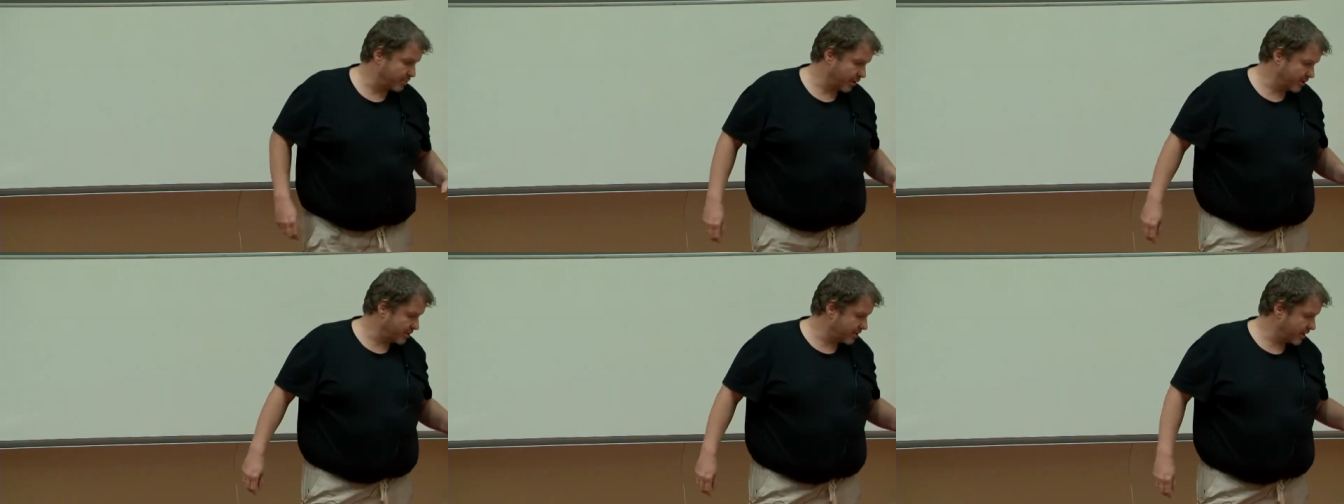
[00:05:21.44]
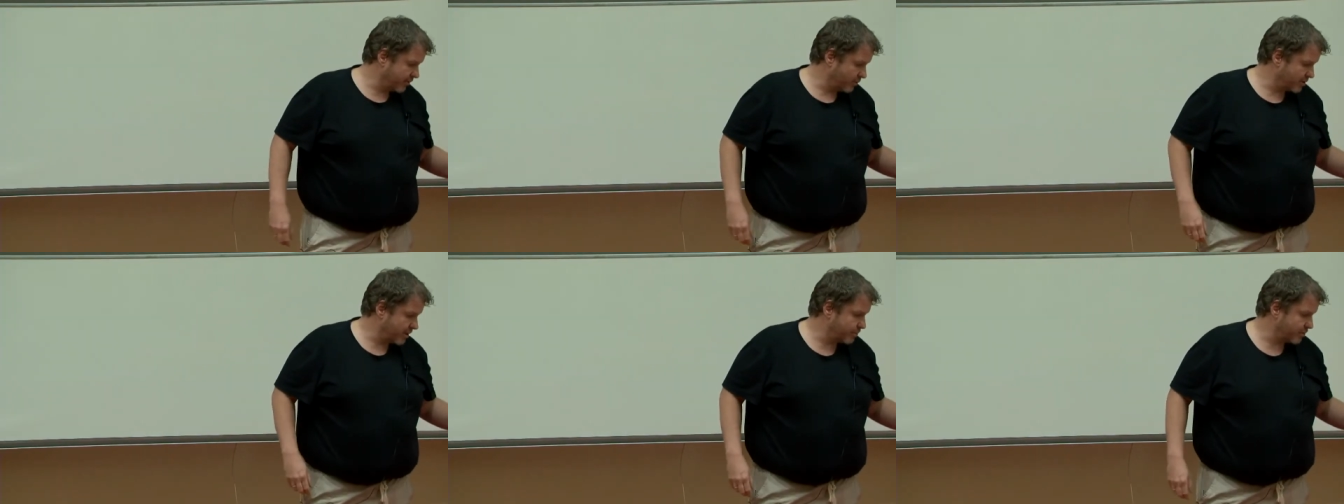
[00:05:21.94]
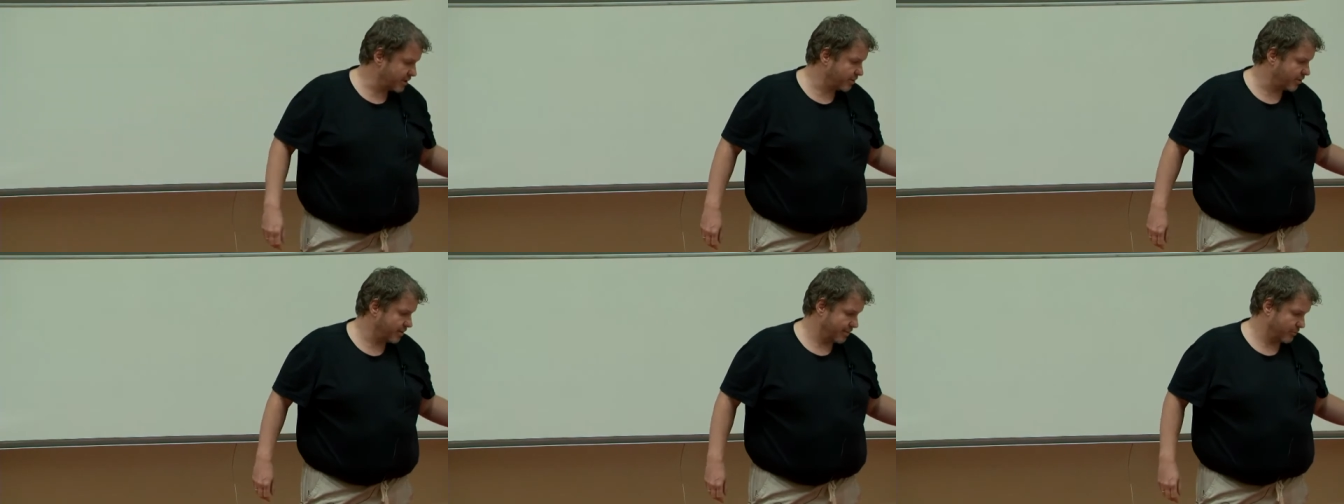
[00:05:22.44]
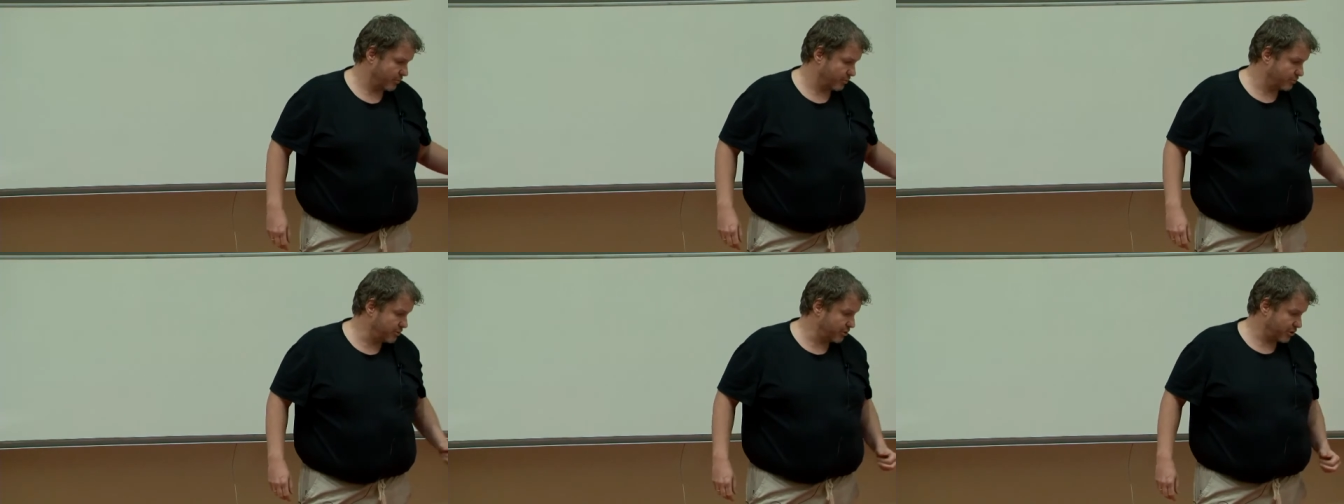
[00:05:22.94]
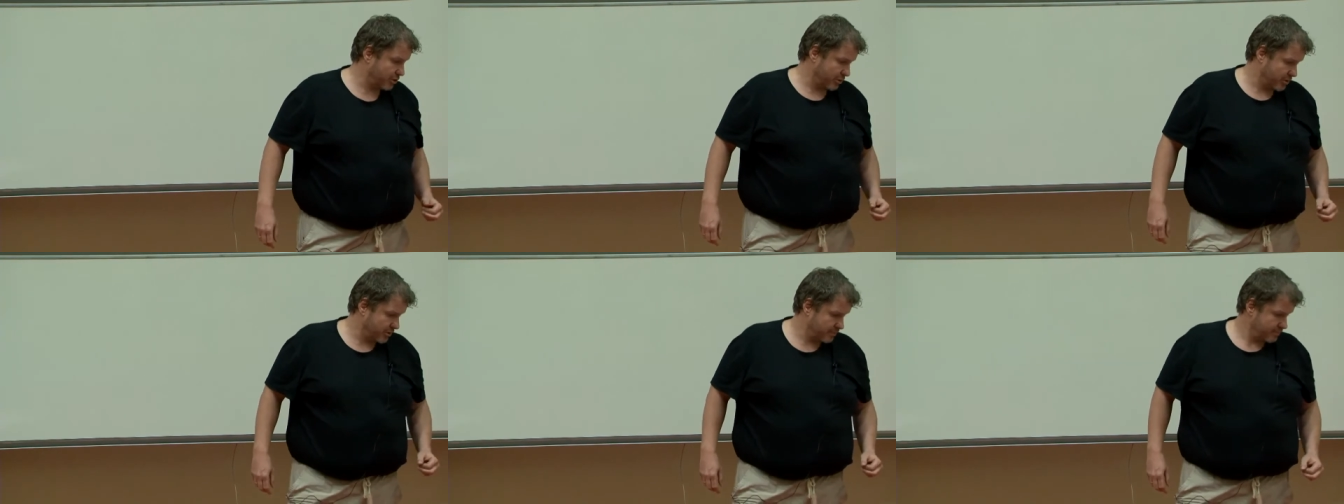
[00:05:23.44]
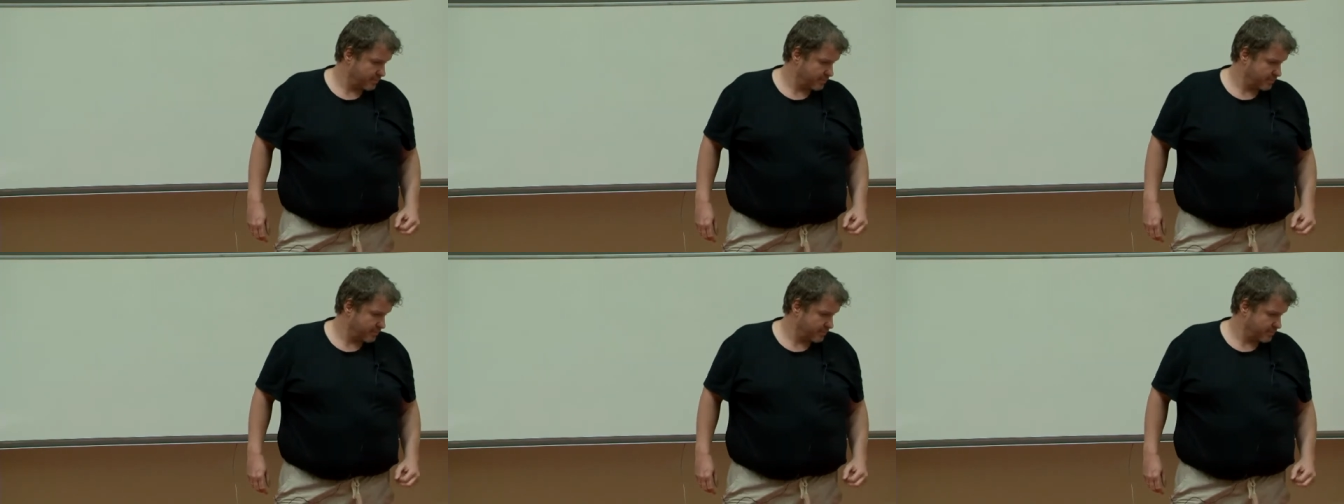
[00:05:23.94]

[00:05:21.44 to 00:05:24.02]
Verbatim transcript: points qui vont aussi poser problème. Donc plusieurs choses.